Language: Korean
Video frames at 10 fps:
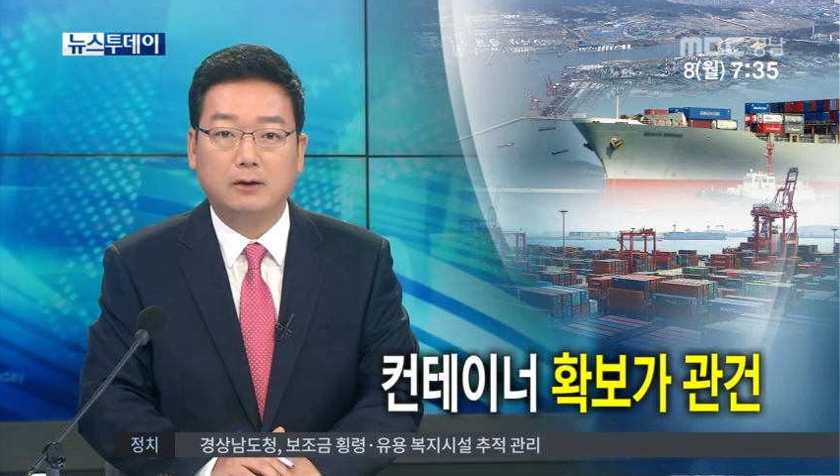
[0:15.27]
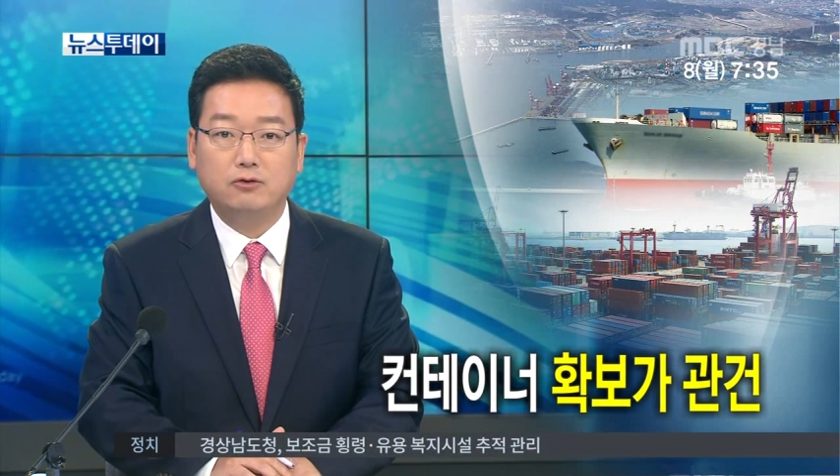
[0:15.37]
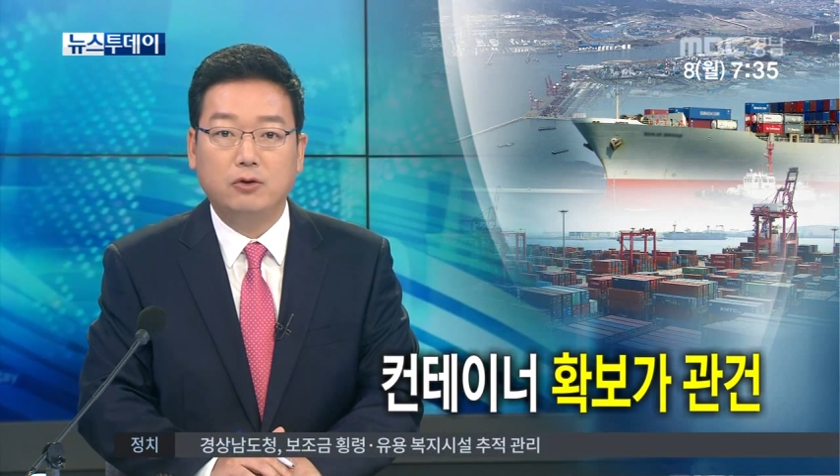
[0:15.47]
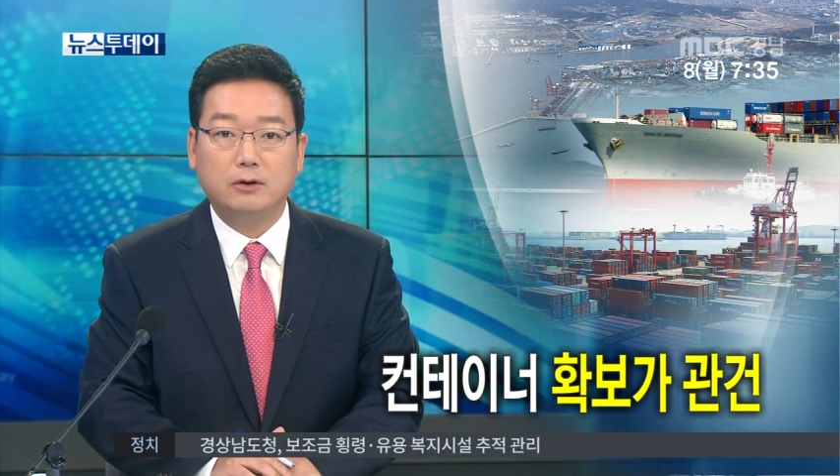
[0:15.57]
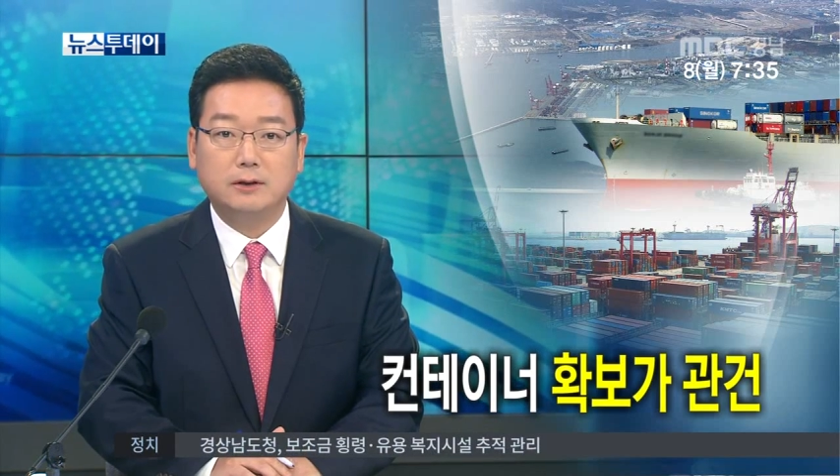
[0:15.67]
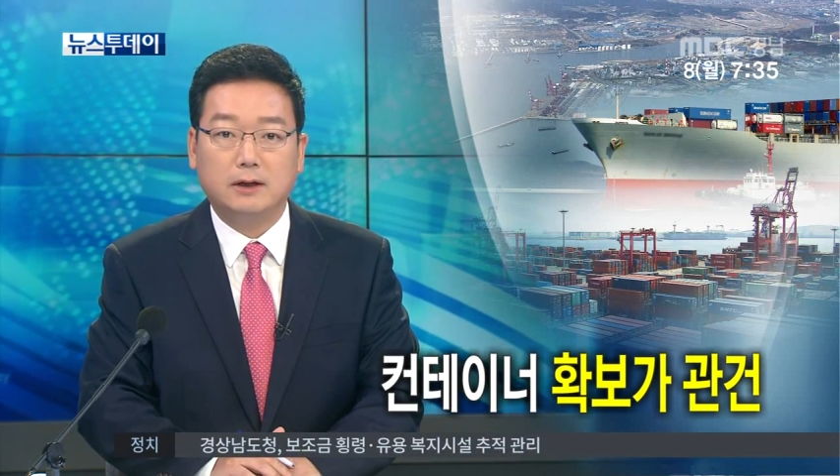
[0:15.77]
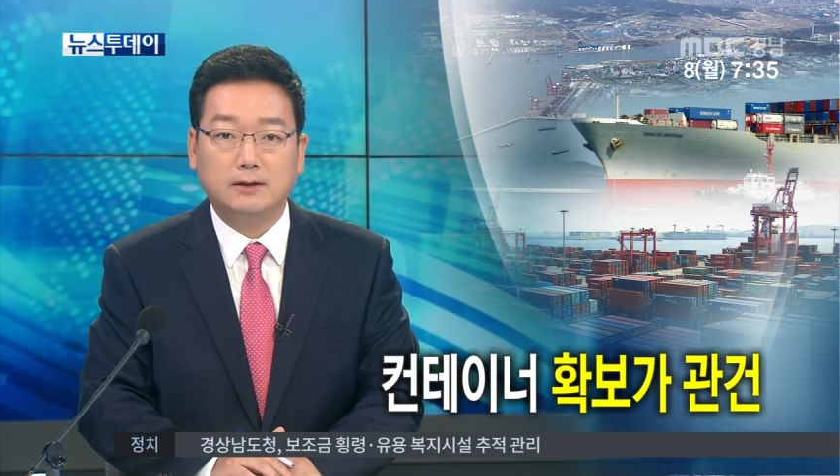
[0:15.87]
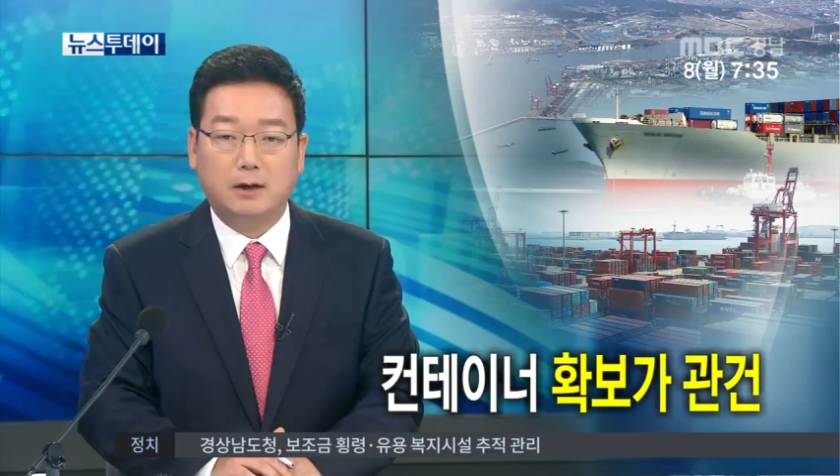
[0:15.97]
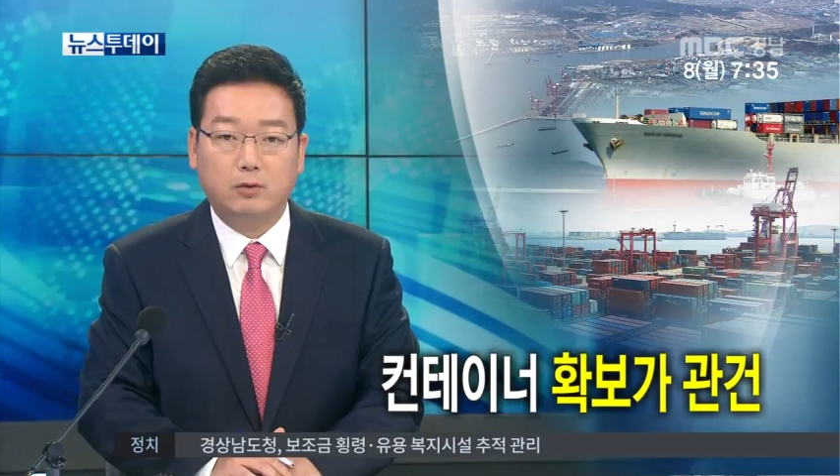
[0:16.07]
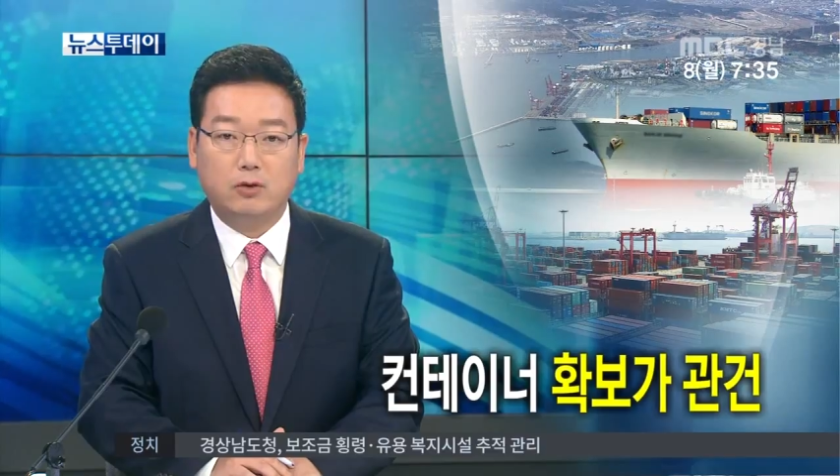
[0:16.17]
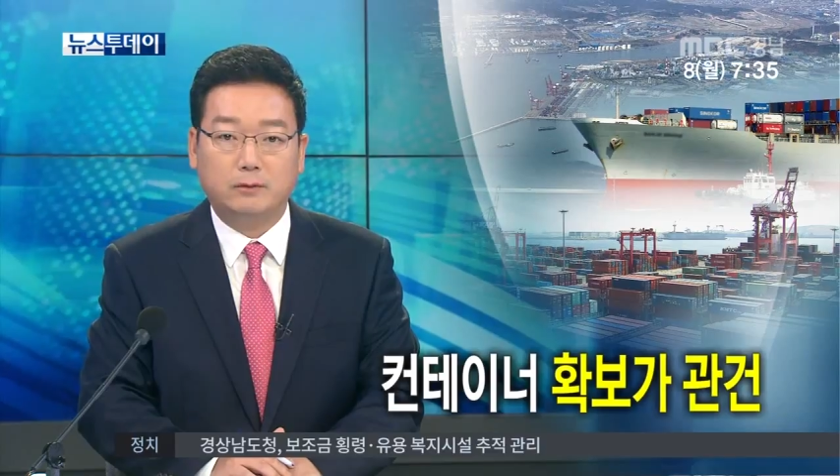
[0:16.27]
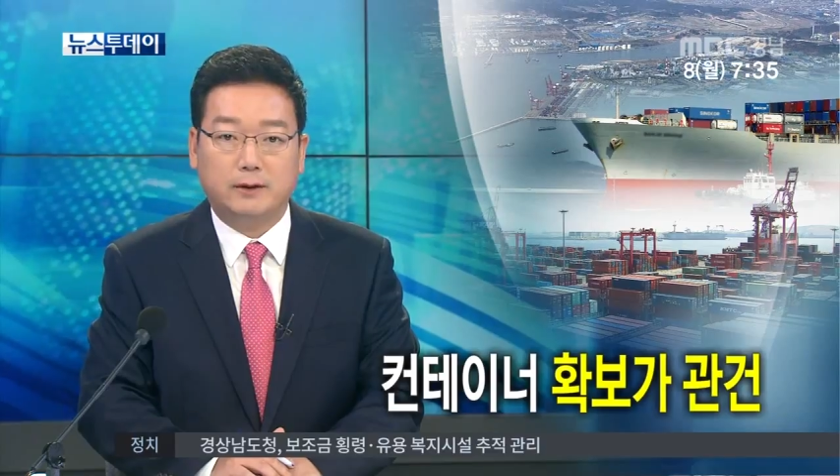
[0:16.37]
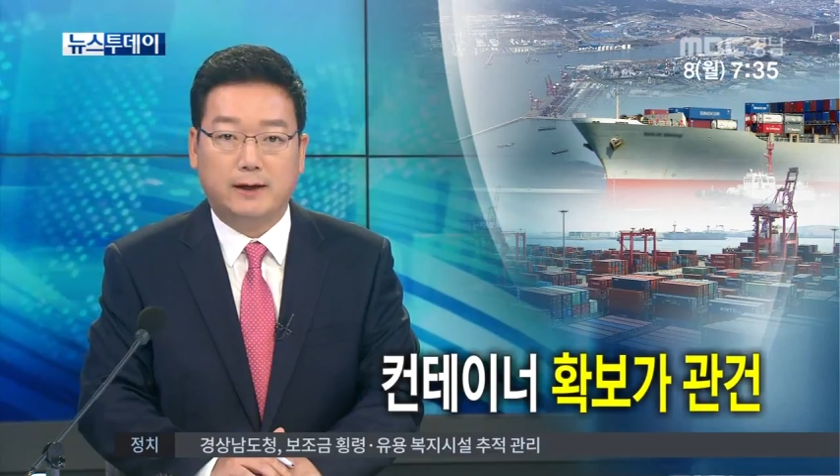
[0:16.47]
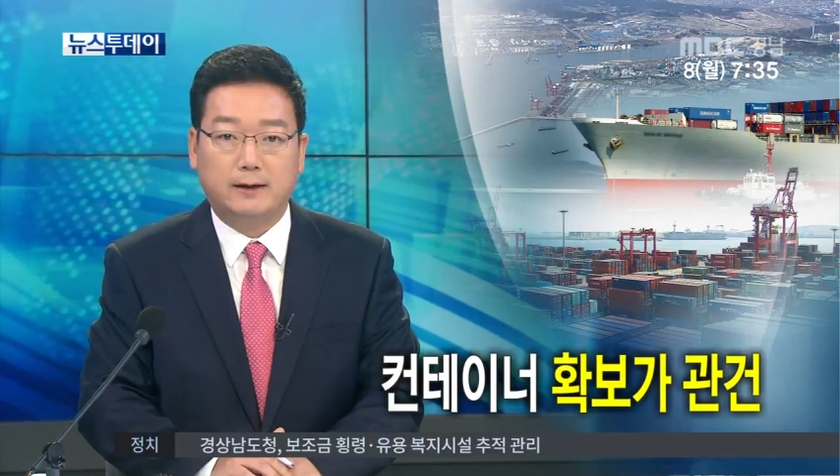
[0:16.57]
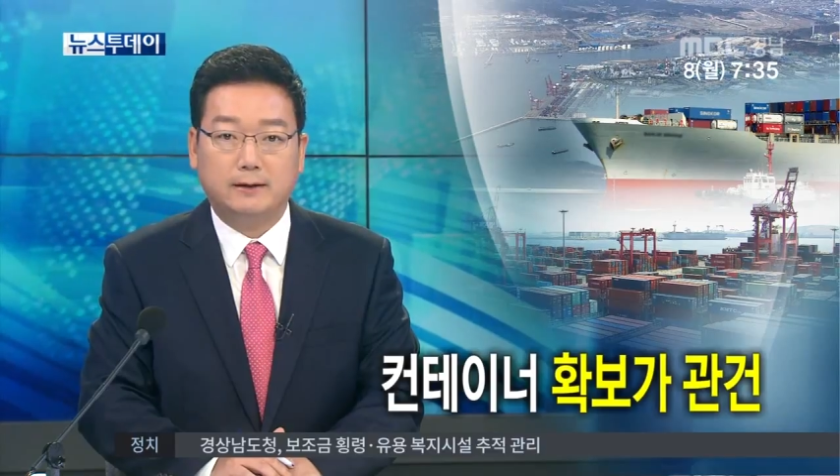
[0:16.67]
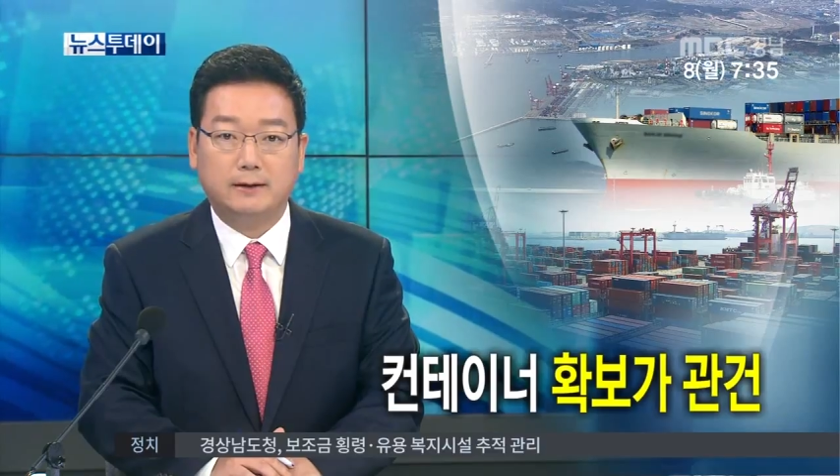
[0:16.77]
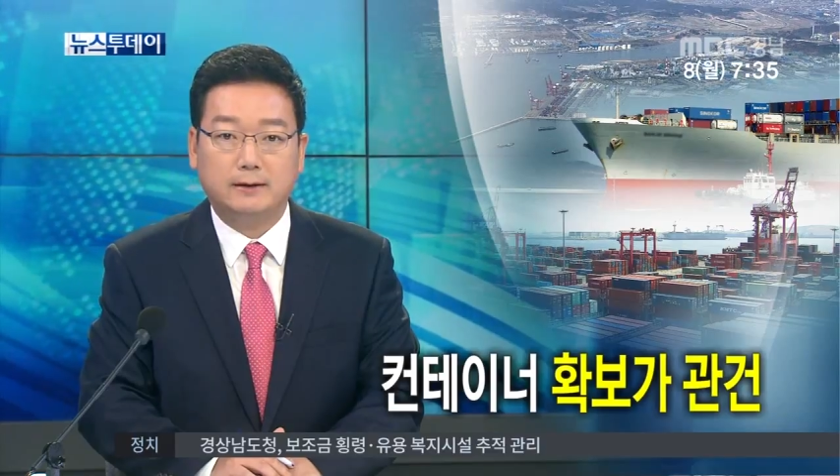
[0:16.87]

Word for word: 유영재 기자가 보도합니다.